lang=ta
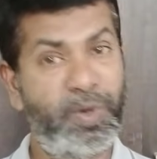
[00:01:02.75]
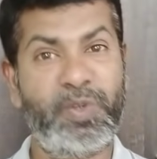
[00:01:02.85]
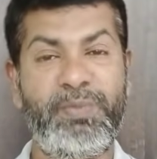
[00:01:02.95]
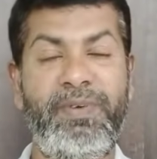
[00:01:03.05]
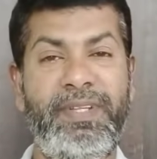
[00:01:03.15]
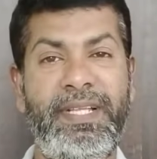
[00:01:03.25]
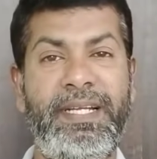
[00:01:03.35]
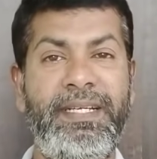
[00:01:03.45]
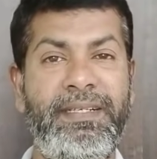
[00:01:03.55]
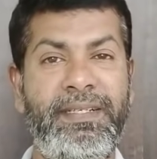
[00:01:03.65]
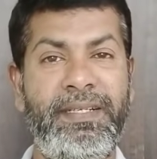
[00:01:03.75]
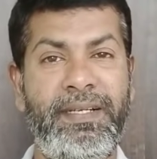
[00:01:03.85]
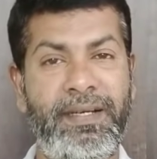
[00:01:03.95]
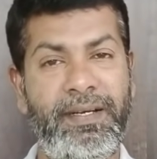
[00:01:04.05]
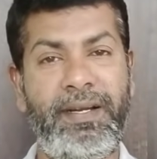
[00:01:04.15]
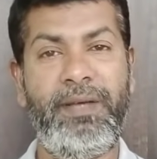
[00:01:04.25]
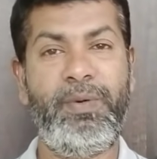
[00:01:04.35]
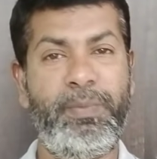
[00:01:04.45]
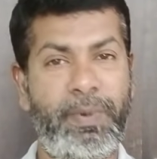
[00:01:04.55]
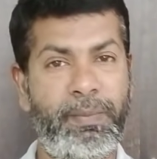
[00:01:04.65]
போன வருஷமே வந்தார் நல்லா
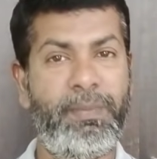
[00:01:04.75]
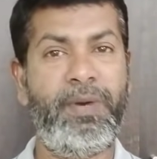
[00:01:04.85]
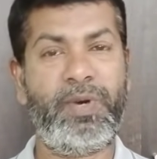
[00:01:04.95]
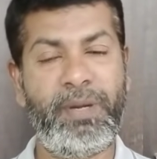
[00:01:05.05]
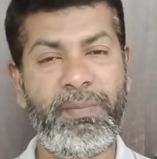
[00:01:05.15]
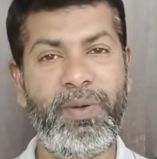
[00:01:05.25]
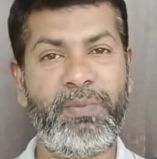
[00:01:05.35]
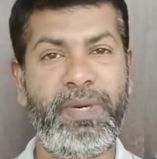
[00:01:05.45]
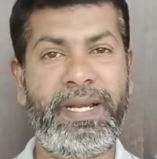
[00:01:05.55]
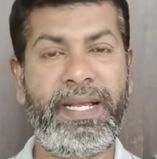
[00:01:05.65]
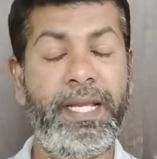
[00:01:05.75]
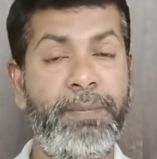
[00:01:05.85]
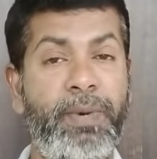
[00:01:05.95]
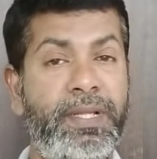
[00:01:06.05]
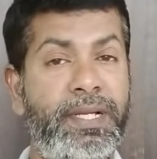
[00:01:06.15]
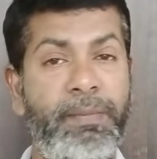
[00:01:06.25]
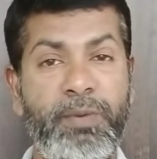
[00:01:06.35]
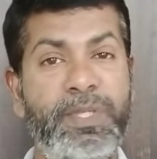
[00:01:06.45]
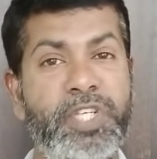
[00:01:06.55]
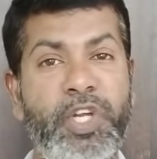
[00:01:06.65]
ஒரு பிரபலமான ஒரு கம்பெனியில் ஒர்க் பண்ணியிருக்காரு இப்போ அந்த
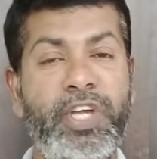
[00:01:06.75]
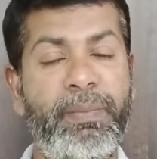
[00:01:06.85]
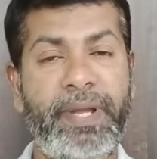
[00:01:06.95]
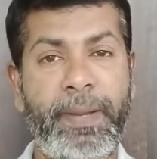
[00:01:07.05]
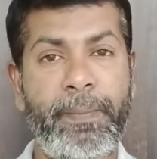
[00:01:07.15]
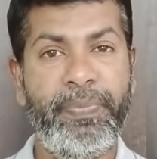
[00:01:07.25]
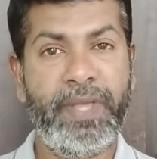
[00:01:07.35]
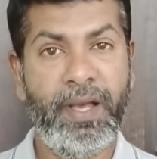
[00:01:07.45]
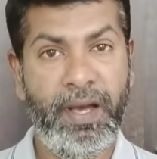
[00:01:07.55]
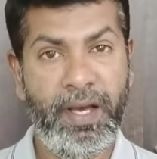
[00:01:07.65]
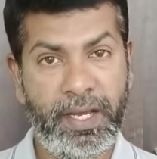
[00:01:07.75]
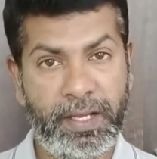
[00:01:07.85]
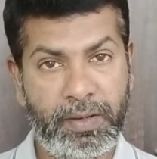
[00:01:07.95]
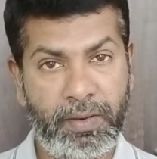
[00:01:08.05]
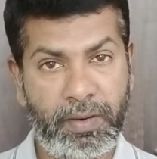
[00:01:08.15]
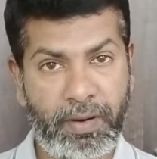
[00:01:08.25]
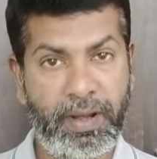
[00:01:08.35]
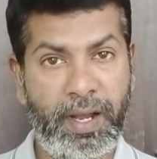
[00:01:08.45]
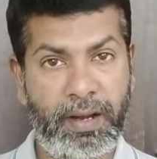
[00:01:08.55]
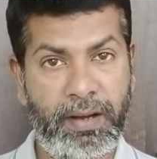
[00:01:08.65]
கம்பெனி ரொம்ப ஜெனியின் கம்பெனி
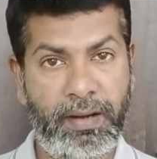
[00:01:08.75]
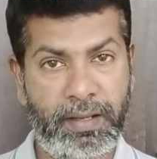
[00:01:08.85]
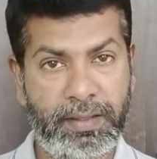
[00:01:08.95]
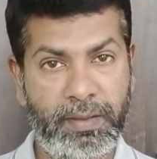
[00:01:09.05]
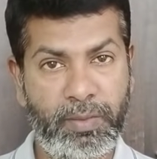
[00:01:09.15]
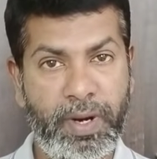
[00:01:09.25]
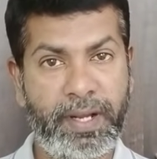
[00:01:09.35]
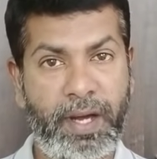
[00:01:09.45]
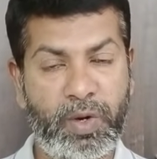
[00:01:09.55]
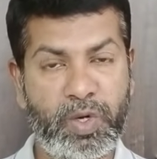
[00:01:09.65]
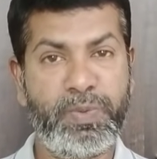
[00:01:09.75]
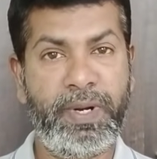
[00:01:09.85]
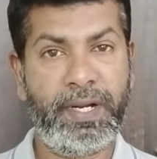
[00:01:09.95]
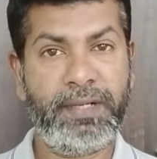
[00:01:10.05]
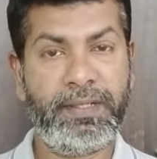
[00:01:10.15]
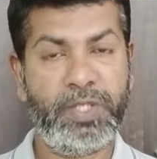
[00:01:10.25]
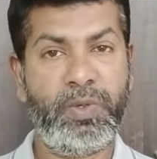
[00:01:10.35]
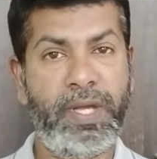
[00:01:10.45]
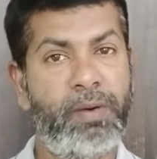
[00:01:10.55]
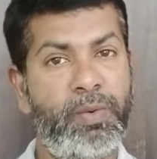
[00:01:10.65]
கொரோனா அந்த ஊரடங்கு அனௌன்ஸ் பண்ணிட்டாங்கன்னு
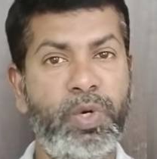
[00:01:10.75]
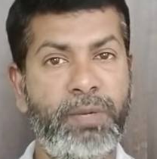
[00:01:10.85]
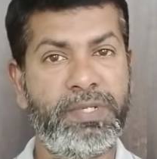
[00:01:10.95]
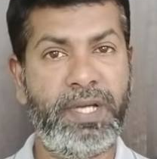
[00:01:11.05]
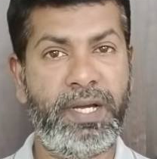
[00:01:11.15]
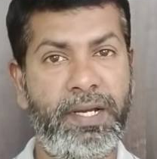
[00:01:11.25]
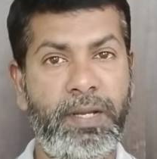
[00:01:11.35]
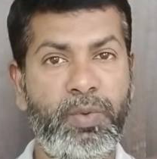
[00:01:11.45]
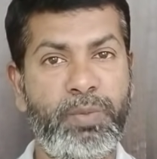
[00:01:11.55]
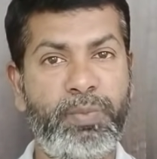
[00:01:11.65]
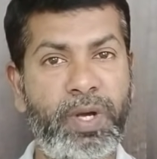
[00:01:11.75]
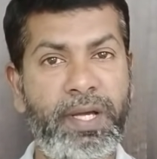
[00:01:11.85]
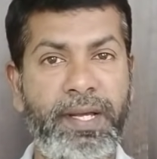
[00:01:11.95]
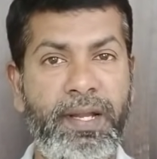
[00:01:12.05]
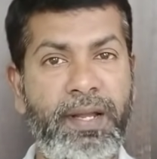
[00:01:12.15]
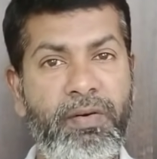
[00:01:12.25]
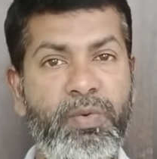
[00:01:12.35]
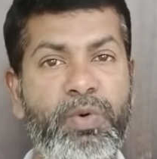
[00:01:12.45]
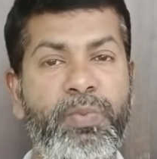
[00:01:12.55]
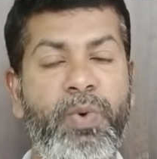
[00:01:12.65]
தெரிஞ்சோடனே அவர் ஊருக்கு அனுப்பிச்சிட்டாங்க இல்லை ஊருக்கு போங்க எல்லோரும்
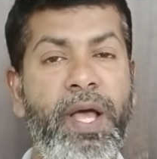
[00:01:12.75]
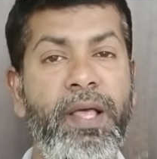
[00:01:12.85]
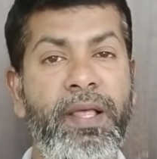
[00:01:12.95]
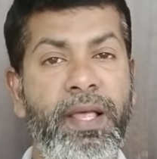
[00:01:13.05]
அவங்க ஊருக்கு போங்க